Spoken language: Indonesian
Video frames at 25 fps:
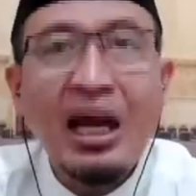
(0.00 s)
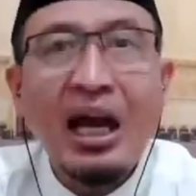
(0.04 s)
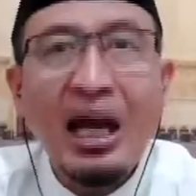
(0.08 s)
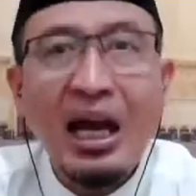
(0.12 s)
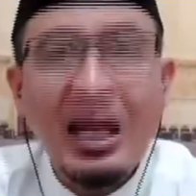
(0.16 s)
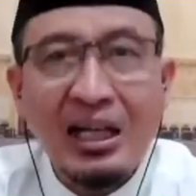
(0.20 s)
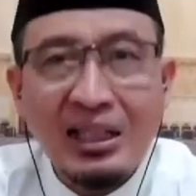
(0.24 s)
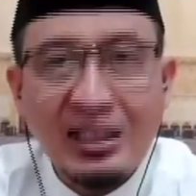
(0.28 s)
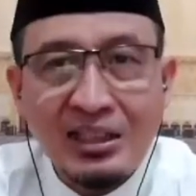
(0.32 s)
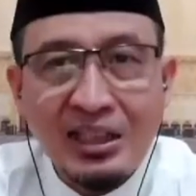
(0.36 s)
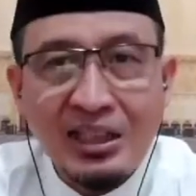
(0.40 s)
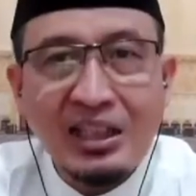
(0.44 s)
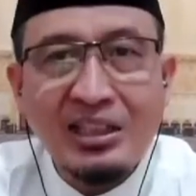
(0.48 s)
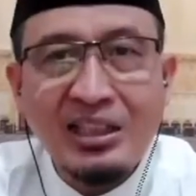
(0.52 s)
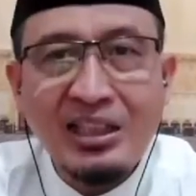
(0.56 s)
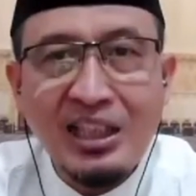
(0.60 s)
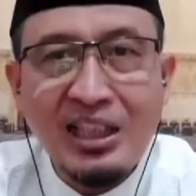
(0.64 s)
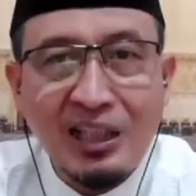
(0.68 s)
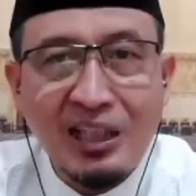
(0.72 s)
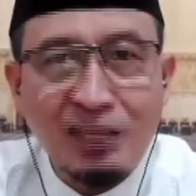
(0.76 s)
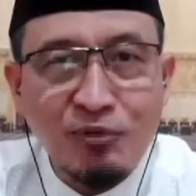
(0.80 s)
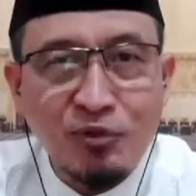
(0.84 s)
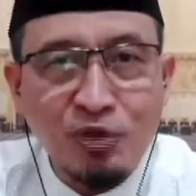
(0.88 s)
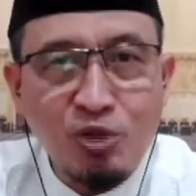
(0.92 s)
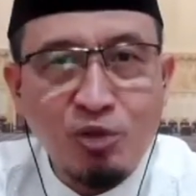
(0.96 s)
harta
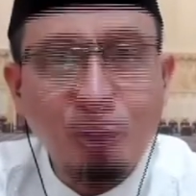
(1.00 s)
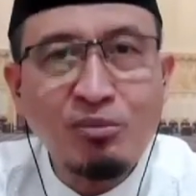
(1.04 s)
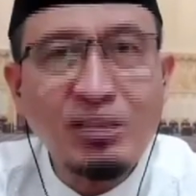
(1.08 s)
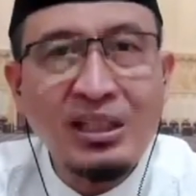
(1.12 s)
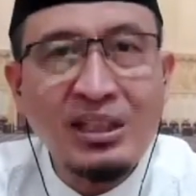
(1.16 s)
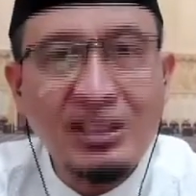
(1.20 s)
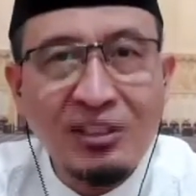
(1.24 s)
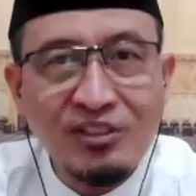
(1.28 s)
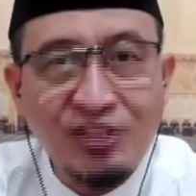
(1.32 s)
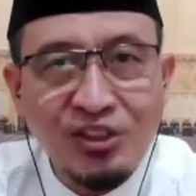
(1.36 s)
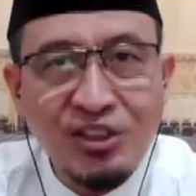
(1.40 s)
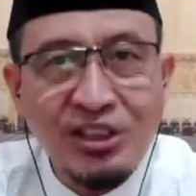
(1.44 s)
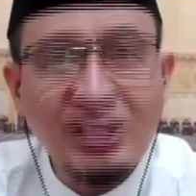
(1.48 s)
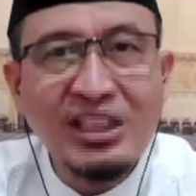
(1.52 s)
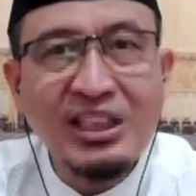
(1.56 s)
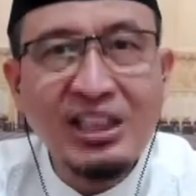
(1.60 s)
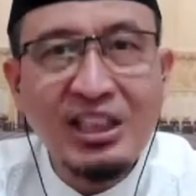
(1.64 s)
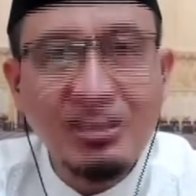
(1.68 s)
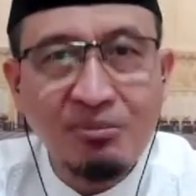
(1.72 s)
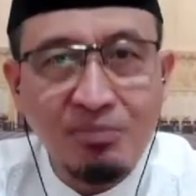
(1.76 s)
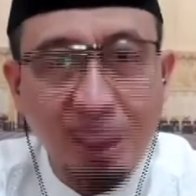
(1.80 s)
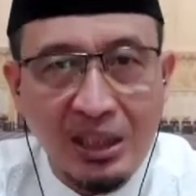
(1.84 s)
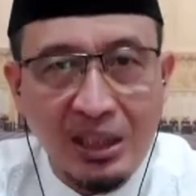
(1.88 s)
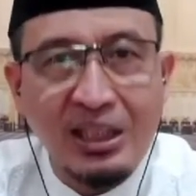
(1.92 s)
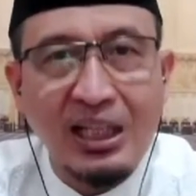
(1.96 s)
dalam jumlah yang
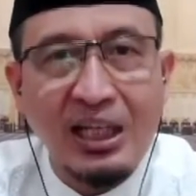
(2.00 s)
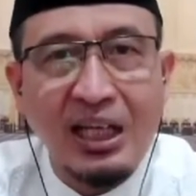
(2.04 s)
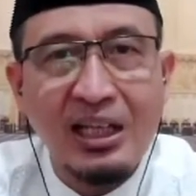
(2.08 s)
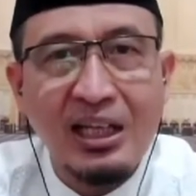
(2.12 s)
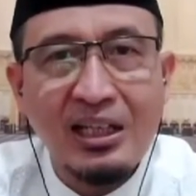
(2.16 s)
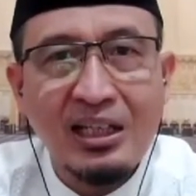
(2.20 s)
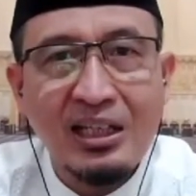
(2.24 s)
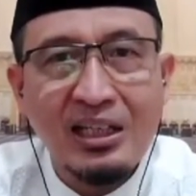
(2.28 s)
sedikit berkah,